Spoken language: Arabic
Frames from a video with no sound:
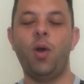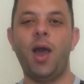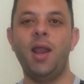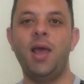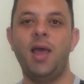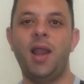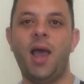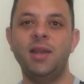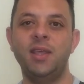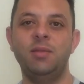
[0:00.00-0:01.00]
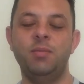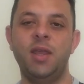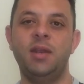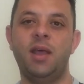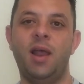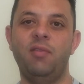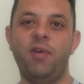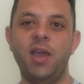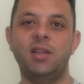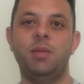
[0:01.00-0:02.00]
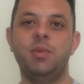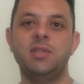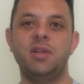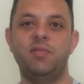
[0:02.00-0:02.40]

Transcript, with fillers: على العديد من الفيتامينز